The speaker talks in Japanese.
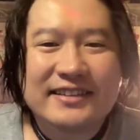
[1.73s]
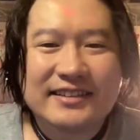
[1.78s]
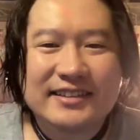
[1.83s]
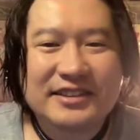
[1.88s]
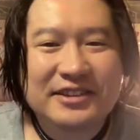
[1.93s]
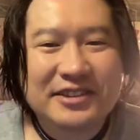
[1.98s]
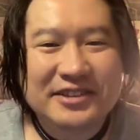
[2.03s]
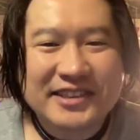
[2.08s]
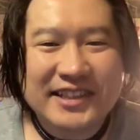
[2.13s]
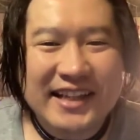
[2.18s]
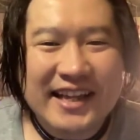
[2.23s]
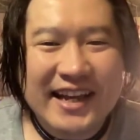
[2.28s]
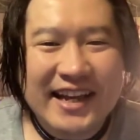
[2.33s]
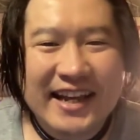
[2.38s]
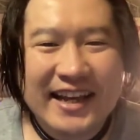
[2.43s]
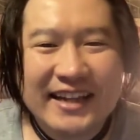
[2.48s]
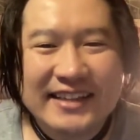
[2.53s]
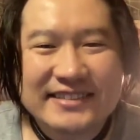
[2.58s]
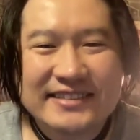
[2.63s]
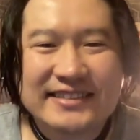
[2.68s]
ひろき
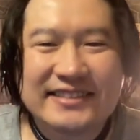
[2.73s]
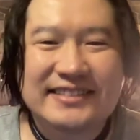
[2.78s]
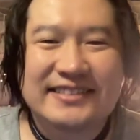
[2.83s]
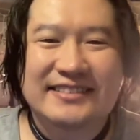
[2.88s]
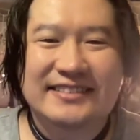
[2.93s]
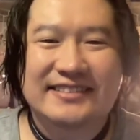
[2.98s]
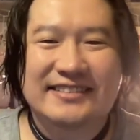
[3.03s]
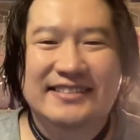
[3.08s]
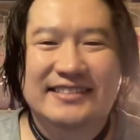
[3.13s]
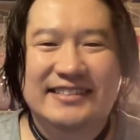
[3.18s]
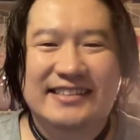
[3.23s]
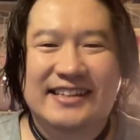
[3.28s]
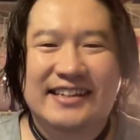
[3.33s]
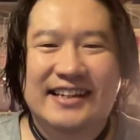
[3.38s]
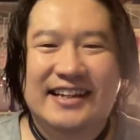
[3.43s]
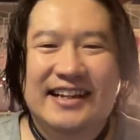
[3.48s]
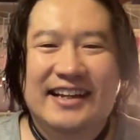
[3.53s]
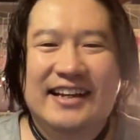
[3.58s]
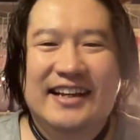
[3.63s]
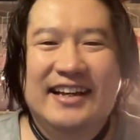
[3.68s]
です。
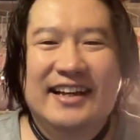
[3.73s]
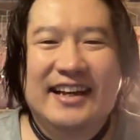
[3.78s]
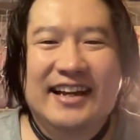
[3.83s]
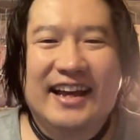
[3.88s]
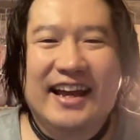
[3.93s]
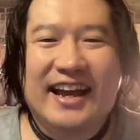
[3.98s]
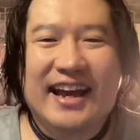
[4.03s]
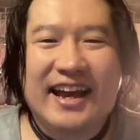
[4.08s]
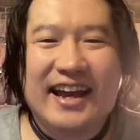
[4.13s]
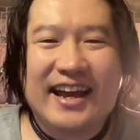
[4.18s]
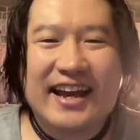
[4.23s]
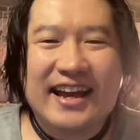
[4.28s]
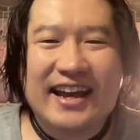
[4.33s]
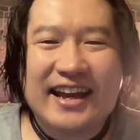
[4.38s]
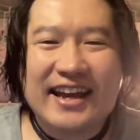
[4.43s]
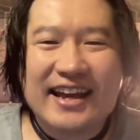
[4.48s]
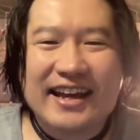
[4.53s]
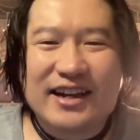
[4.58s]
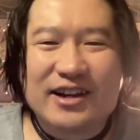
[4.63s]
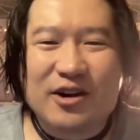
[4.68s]

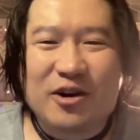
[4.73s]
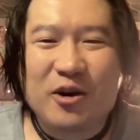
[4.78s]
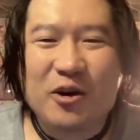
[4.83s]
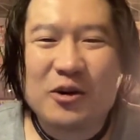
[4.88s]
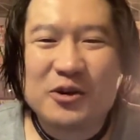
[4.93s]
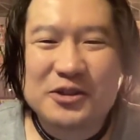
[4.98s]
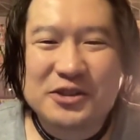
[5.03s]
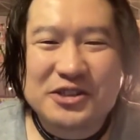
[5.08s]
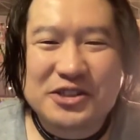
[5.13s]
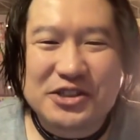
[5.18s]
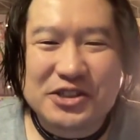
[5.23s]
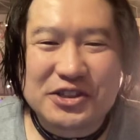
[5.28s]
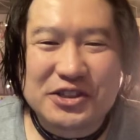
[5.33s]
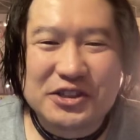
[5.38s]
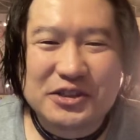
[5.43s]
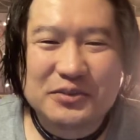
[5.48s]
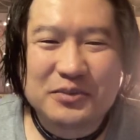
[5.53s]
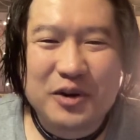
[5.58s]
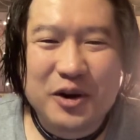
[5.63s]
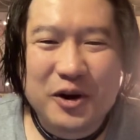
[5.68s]
えー、今
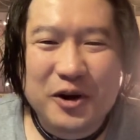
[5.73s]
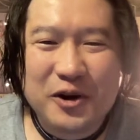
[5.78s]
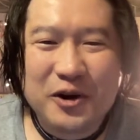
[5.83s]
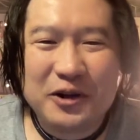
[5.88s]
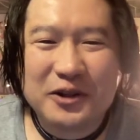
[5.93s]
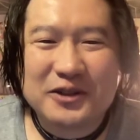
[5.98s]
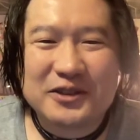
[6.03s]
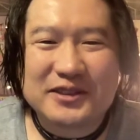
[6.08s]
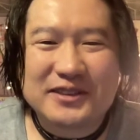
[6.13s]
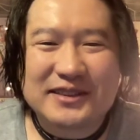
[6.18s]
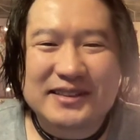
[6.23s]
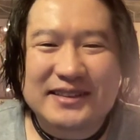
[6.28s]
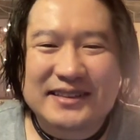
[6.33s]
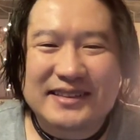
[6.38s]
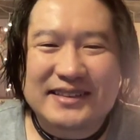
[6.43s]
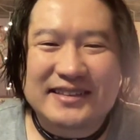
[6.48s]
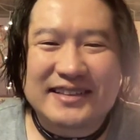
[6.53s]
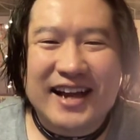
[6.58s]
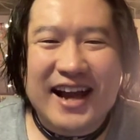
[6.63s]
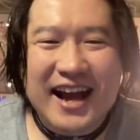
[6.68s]
週も
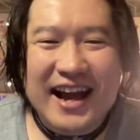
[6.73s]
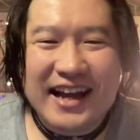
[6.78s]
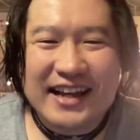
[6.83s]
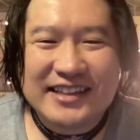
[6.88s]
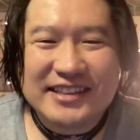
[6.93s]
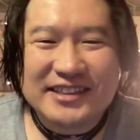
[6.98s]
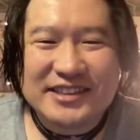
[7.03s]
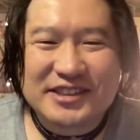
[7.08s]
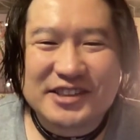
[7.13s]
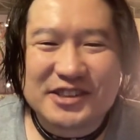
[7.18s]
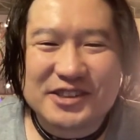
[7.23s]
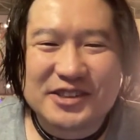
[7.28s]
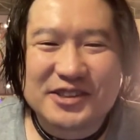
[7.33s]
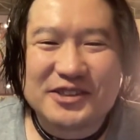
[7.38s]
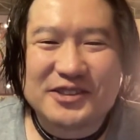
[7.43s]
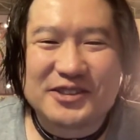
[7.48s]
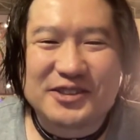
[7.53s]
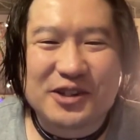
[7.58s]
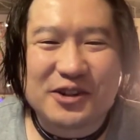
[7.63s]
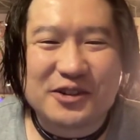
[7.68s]
体
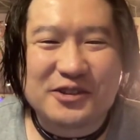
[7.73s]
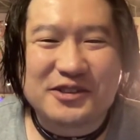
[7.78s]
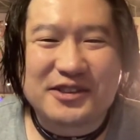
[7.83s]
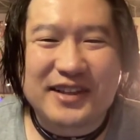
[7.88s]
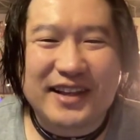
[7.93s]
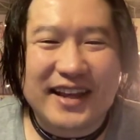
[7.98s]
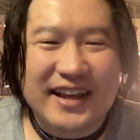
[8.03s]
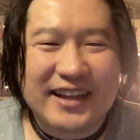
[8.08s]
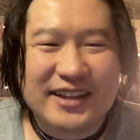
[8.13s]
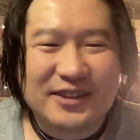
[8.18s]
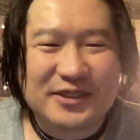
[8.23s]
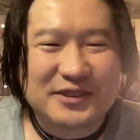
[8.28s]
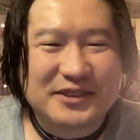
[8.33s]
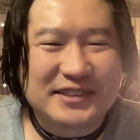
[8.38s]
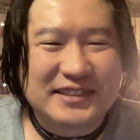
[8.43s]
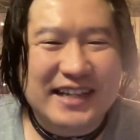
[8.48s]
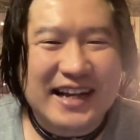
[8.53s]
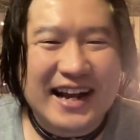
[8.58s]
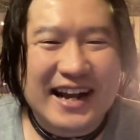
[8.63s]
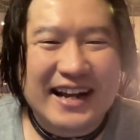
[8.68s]
重測定の
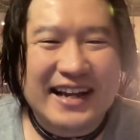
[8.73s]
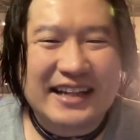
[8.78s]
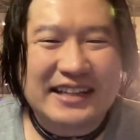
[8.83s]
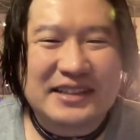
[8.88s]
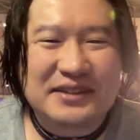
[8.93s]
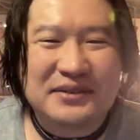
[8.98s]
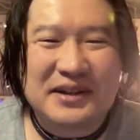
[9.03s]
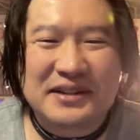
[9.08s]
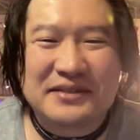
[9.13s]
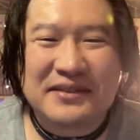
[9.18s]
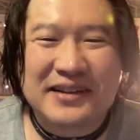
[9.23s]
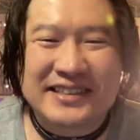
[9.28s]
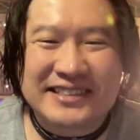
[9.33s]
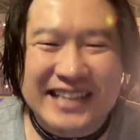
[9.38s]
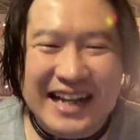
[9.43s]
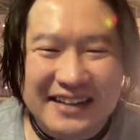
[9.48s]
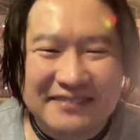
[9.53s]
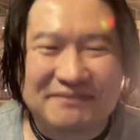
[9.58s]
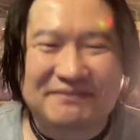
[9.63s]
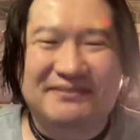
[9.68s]
時間がやってまいりまし
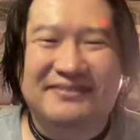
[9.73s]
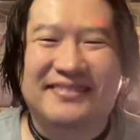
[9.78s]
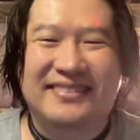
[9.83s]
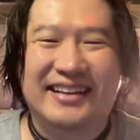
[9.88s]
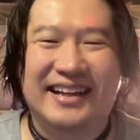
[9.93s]
た。